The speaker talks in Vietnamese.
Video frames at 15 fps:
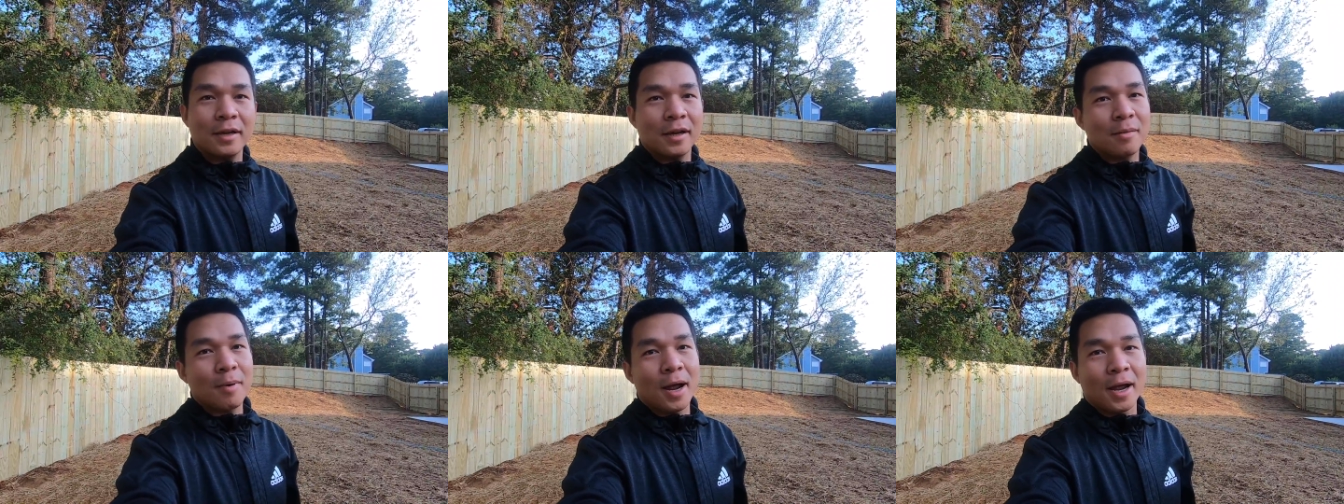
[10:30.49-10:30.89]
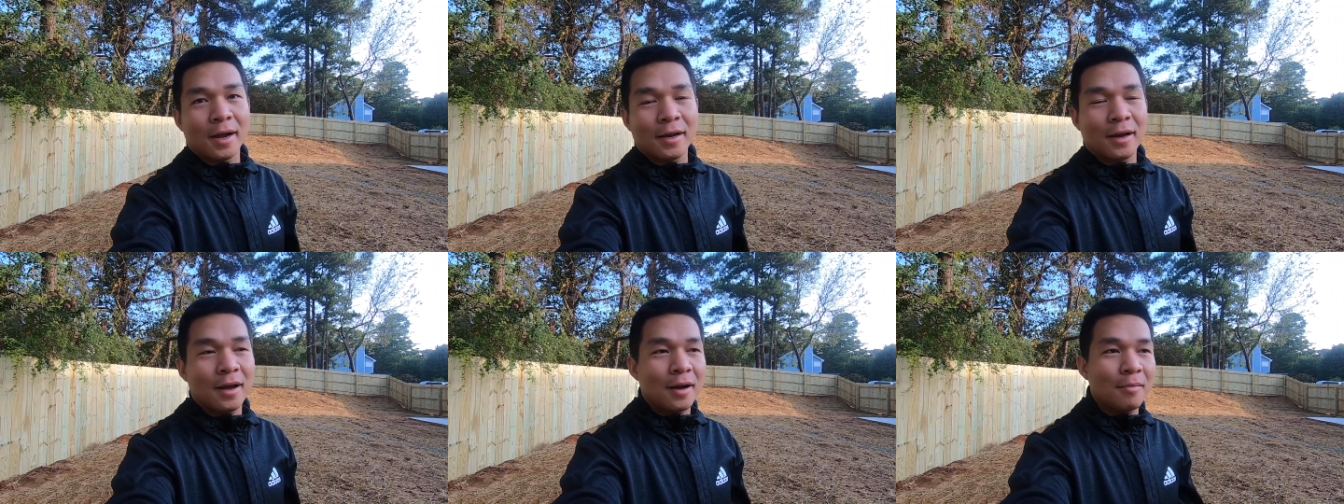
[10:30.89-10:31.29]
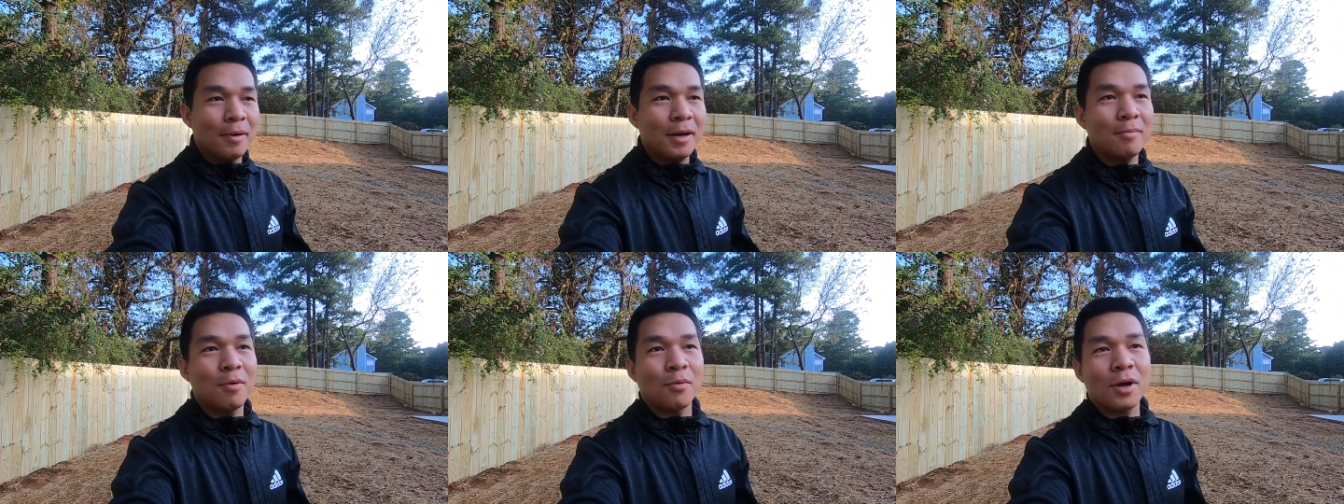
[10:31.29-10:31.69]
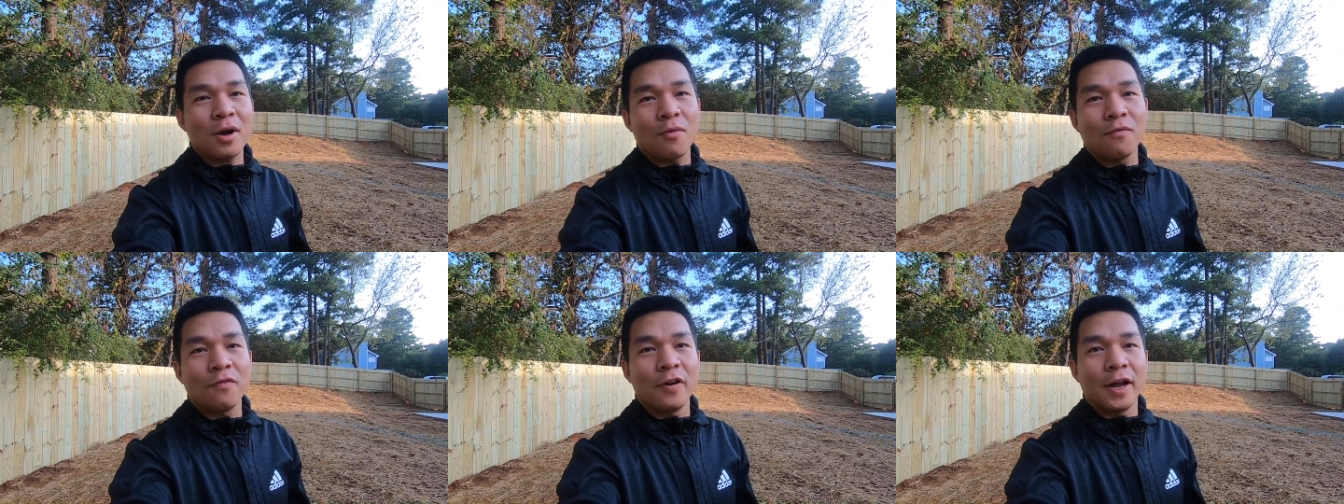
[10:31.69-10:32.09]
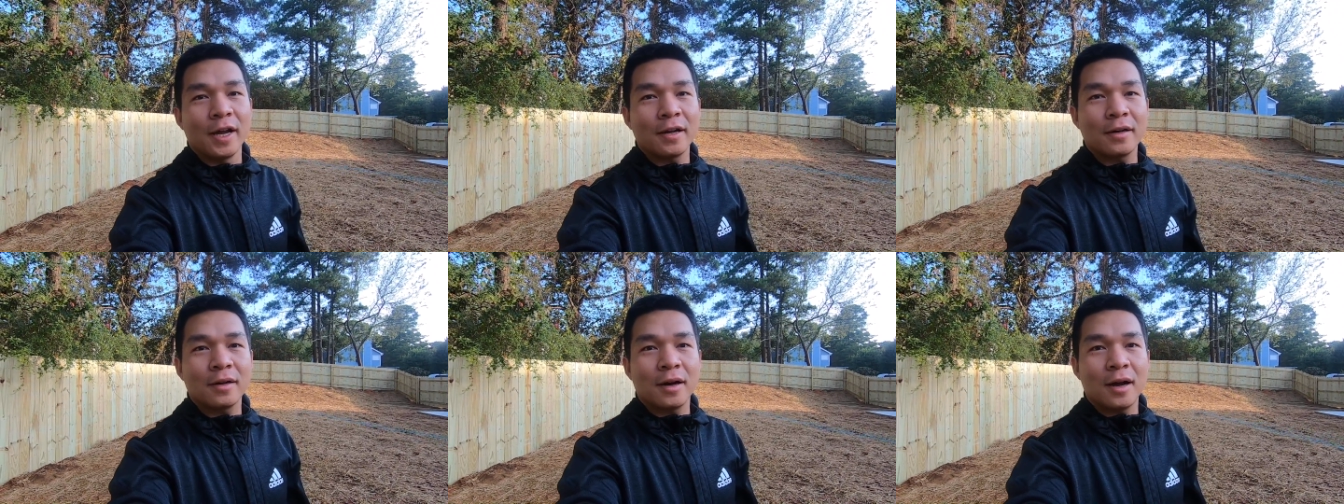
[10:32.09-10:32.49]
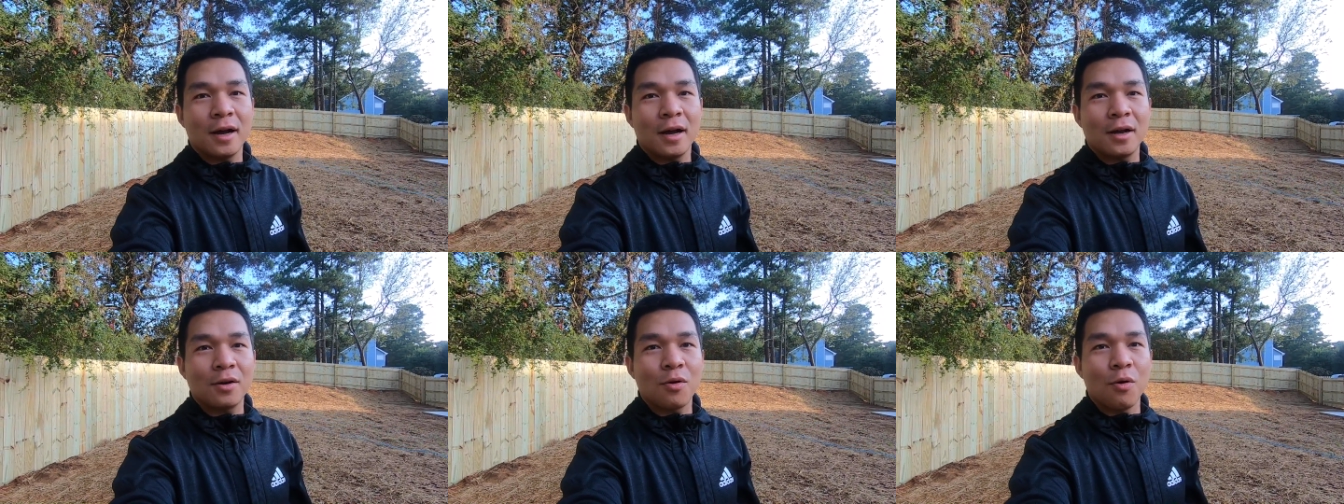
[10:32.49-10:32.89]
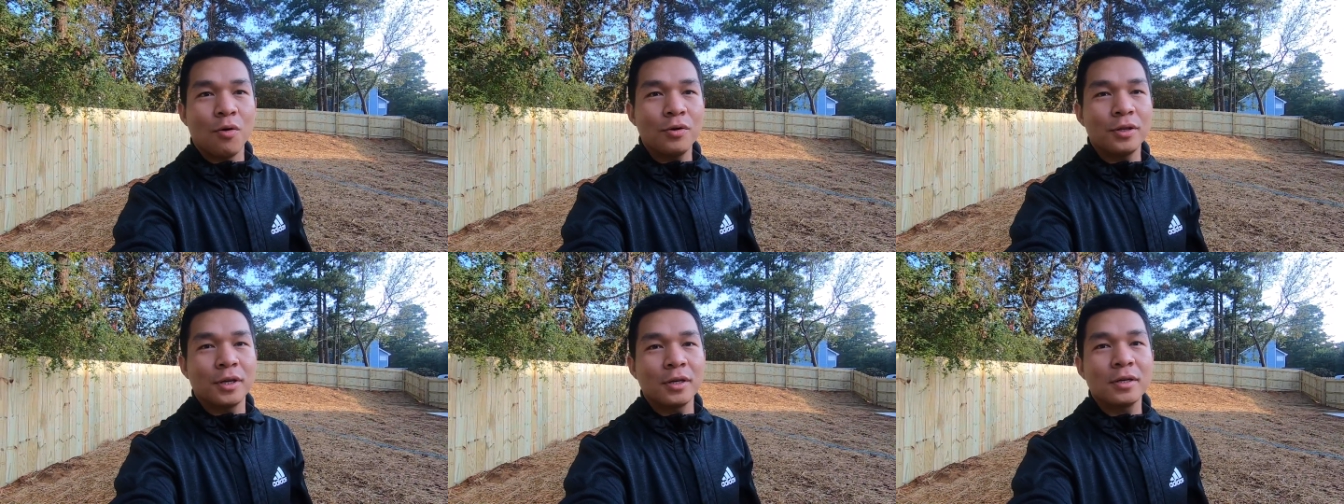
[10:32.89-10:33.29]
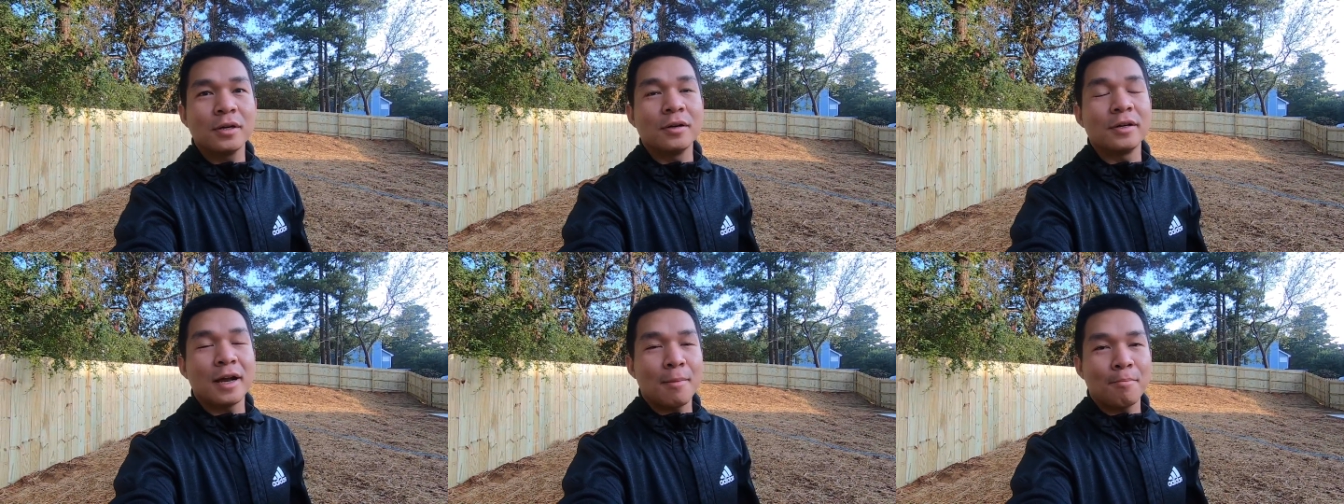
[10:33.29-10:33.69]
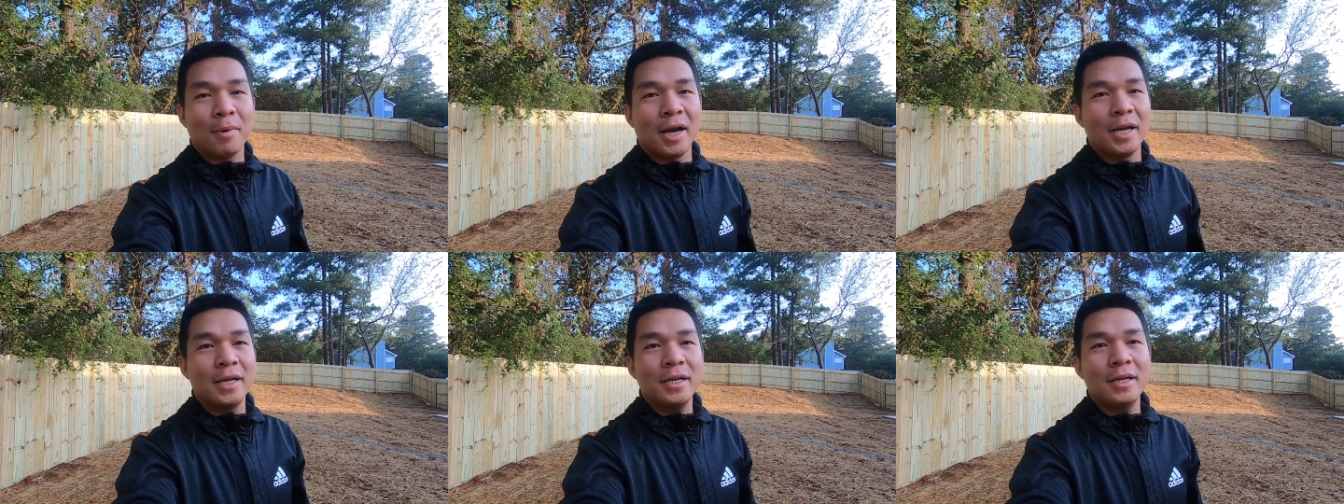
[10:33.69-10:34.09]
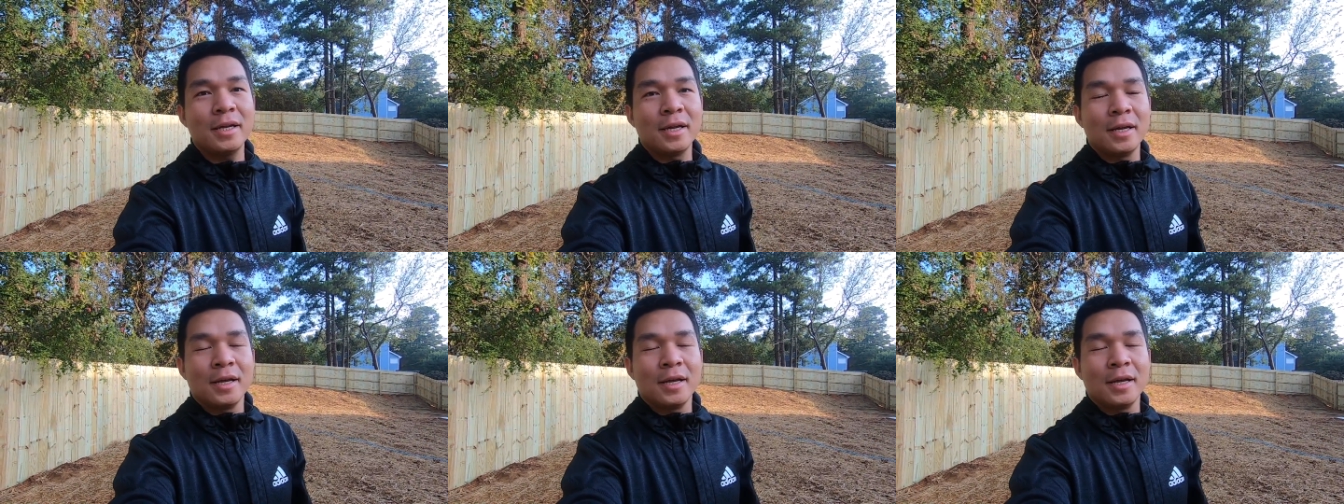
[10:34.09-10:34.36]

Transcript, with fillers: để các bạn biết một cái công việc của những người Nam Mỹ